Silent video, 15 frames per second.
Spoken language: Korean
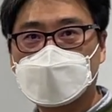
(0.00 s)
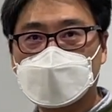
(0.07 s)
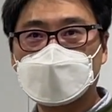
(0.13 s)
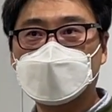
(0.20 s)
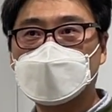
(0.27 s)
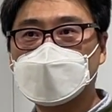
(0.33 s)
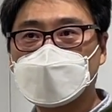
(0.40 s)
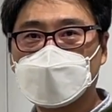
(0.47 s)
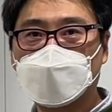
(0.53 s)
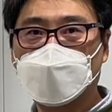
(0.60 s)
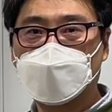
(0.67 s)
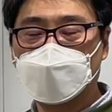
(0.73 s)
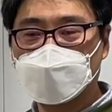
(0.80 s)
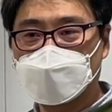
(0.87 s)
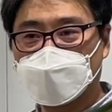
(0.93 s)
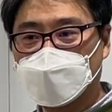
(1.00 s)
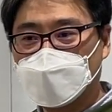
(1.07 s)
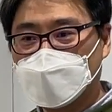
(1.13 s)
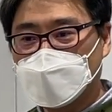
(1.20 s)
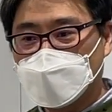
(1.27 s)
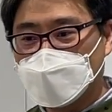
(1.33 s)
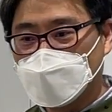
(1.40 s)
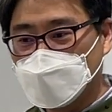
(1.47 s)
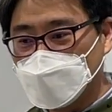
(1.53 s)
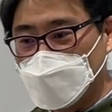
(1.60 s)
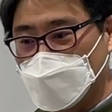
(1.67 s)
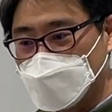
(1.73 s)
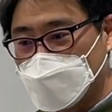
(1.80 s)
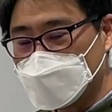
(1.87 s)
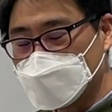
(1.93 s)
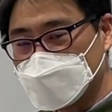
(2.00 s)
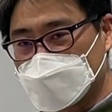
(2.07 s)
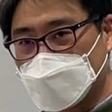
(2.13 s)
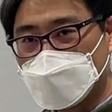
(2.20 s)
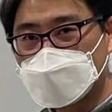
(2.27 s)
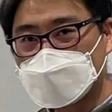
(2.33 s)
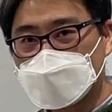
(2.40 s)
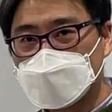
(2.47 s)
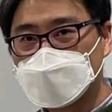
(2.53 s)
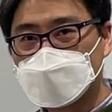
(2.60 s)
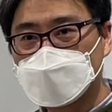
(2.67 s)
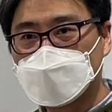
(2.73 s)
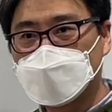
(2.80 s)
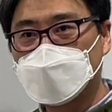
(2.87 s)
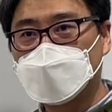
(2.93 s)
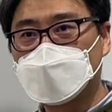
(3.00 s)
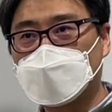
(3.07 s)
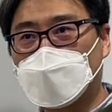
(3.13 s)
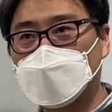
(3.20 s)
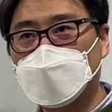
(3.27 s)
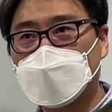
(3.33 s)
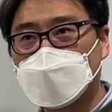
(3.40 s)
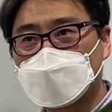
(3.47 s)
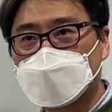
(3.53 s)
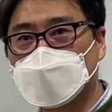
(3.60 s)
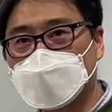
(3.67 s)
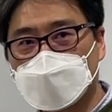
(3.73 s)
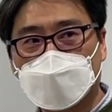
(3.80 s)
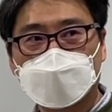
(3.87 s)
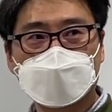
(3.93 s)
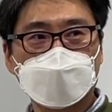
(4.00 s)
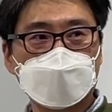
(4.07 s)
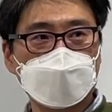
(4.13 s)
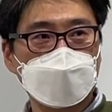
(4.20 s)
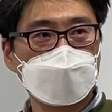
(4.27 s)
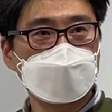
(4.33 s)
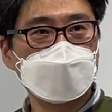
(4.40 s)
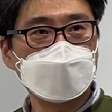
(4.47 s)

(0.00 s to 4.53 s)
쓰고 있는 거. 그러니까 웹에 자바스크립트로 카메라도 열고 뭐